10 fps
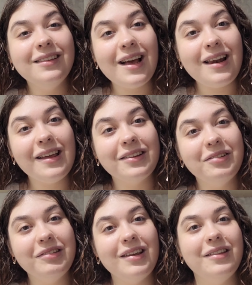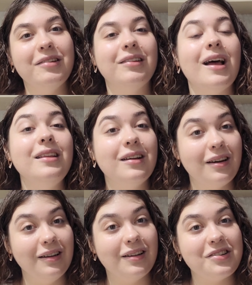Далее тут идет
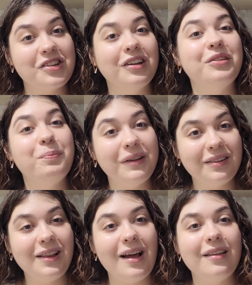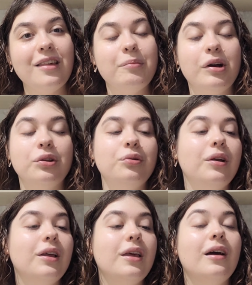открыточка с посланием,
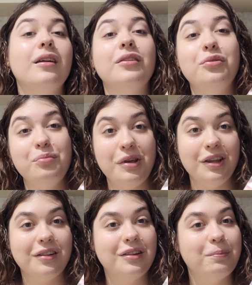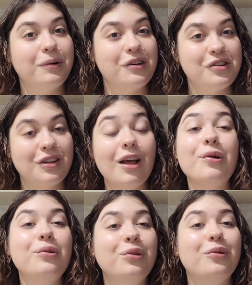которое я, разумеется,
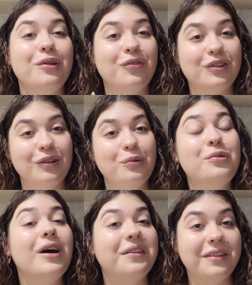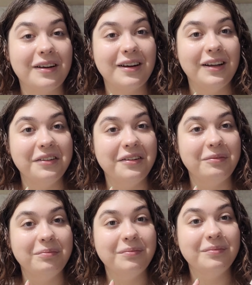прочитаю, но не вслух, а за кадром.